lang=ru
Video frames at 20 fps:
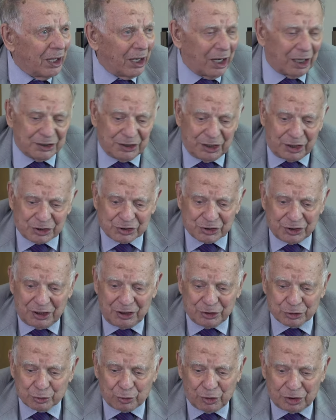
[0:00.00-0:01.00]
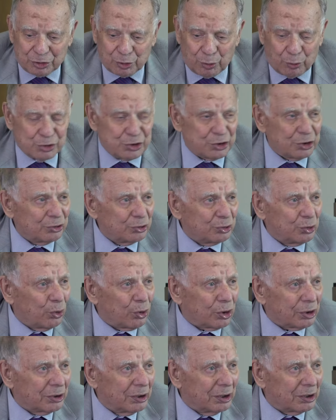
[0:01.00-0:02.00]
Они решили, что это очень
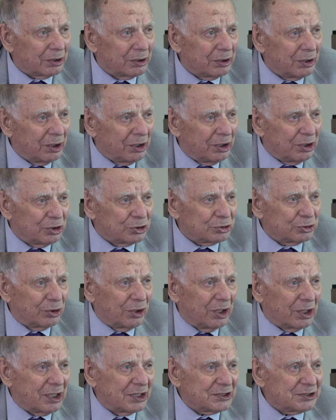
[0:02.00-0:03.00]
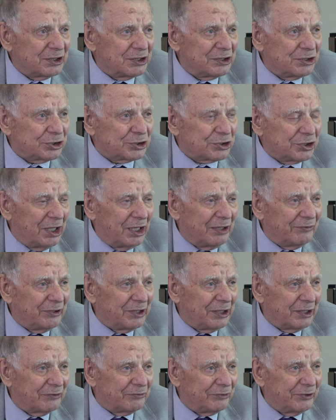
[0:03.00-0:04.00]
дорого – что гораздо
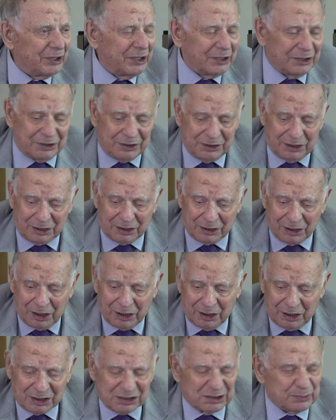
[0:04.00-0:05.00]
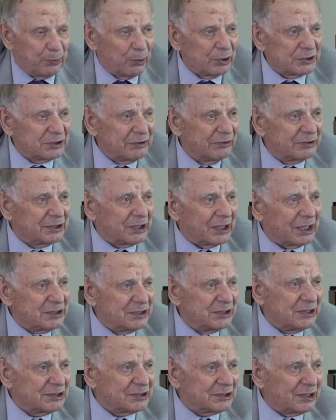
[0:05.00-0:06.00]
дешевле и выгоднее использовать
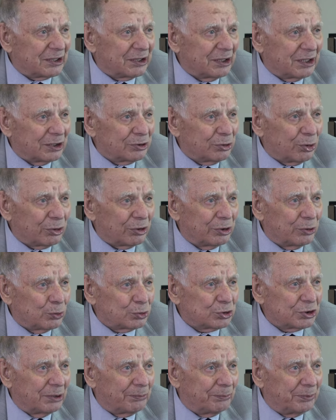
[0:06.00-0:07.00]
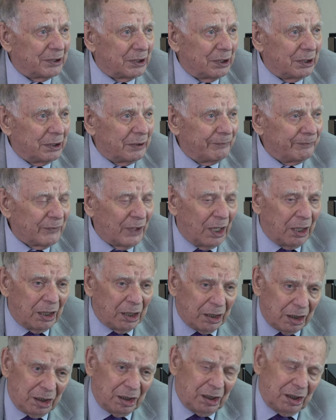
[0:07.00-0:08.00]
транзисторы, которые уже были,
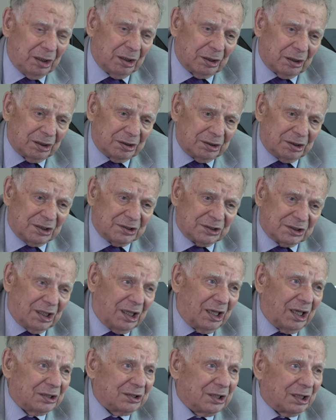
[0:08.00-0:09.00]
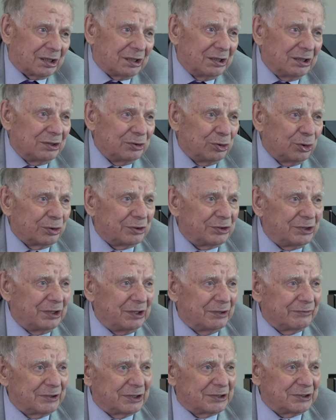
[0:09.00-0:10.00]
и конденсаторы
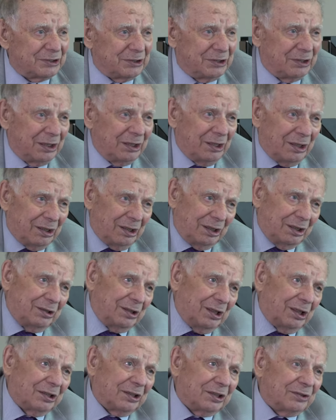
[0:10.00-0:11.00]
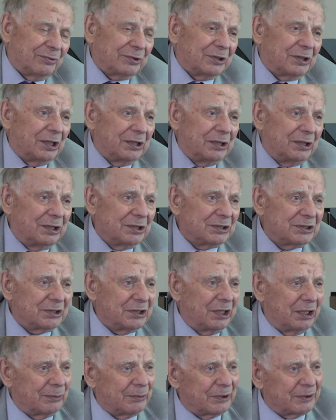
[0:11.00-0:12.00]
индуктивности, и делать вот такие
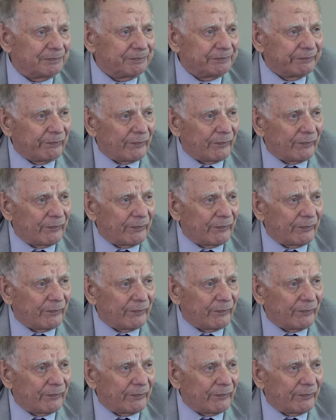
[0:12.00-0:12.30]
схемы.